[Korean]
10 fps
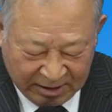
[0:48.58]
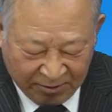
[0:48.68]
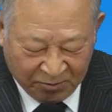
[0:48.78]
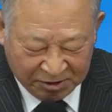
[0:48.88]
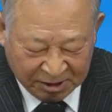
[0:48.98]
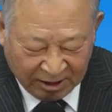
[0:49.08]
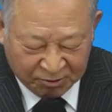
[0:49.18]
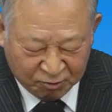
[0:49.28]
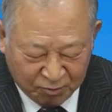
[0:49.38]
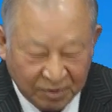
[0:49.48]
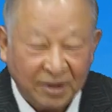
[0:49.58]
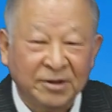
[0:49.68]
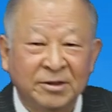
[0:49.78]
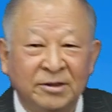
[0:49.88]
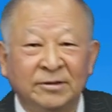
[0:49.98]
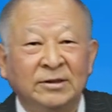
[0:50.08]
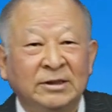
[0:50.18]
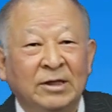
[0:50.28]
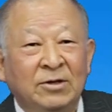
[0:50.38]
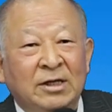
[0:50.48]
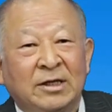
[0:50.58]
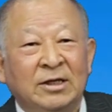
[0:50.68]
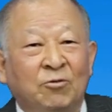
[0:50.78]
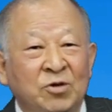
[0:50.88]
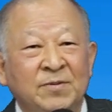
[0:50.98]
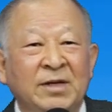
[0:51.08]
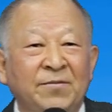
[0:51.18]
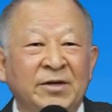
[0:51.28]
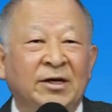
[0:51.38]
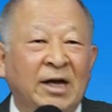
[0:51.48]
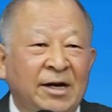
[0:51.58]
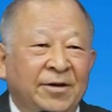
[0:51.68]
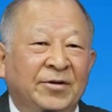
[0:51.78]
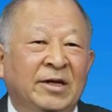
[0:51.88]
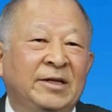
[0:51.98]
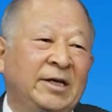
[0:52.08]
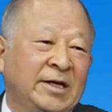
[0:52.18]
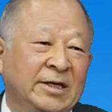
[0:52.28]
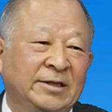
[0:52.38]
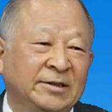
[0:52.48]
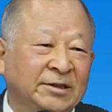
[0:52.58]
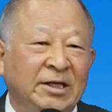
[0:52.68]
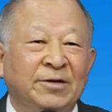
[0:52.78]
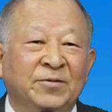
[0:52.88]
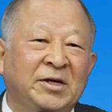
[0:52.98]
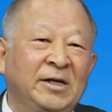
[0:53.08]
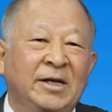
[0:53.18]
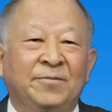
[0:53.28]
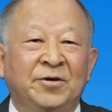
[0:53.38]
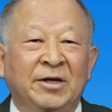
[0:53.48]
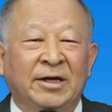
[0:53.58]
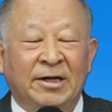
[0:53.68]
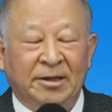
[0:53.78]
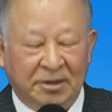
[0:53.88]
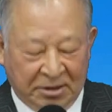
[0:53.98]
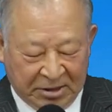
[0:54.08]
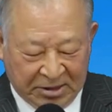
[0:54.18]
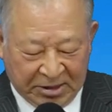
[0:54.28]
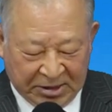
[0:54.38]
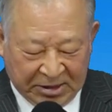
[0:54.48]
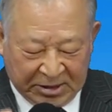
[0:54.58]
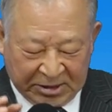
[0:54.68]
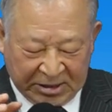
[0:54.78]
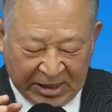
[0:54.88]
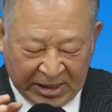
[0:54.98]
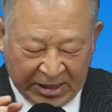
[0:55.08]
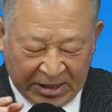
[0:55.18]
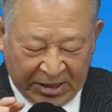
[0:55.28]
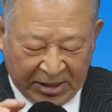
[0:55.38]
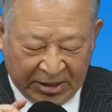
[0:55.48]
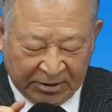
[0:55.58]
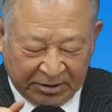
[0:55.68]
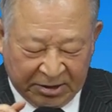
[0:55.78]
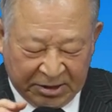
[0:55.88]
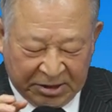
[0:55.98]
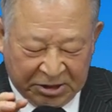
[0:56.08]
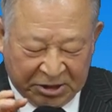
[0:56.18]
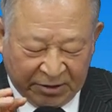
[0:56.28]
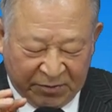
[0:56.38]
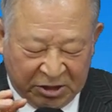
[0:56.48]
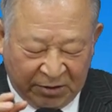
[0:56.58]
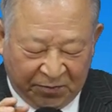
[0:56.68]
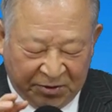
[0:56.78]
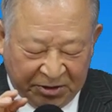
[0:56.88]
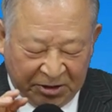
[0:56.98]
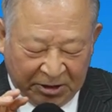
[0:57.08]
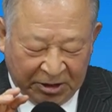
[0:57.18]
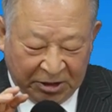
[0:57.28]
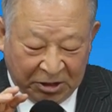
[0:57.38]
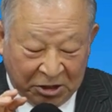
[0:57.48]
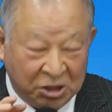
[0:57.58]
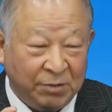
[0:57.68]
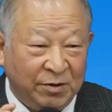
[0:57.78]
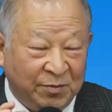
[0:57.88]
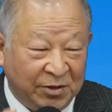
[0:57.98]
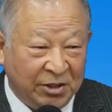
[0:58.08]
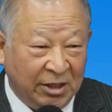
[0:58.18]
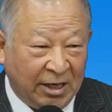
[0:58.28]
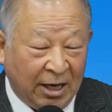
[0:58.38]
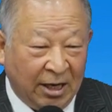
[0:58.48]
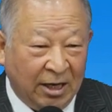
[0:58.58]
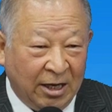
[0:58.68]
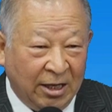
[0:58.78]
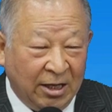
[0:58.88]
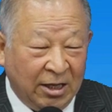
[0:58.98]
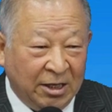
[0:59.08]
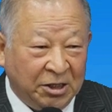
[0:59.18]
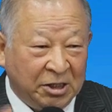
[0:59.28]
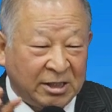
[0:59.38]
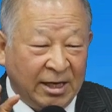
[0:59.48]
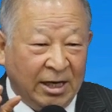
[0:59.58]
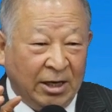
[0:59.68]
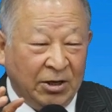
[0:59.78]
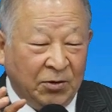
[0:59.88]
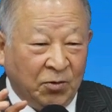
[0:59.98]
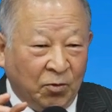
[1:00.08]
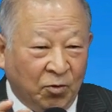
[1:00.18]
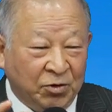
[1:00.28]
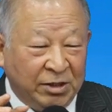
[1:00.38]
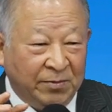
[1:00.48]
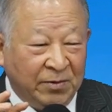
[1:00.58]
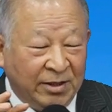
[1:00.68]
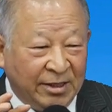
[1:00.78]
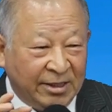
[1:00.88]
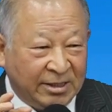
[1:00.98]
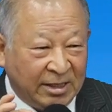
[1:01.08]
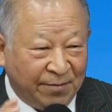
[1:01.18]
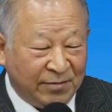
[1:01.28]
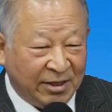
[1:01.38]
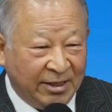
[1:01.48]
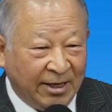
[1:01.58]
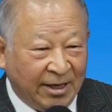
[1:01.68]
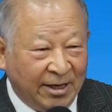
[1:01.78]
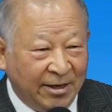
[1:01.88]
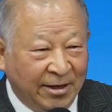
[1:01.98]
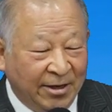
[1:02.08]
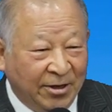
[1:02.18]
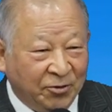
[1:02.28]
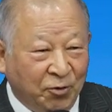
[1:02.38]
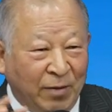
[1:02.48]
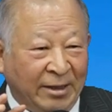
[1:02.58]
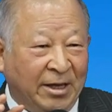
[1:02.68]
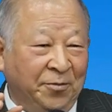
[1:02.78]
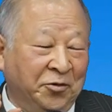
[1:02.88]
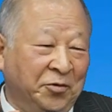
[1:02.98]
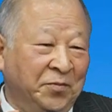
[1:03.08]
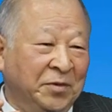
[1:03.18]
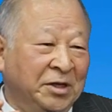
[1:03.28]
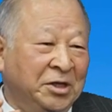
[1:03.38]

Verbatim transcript: 자, 오늘 제가 준비한 것은 자, 그냥 53장을 하려고 그랬는데 그게 너무 길다 보니까는 자, 지금 시편 22편이랑 이사야 53장이나 또 마태복음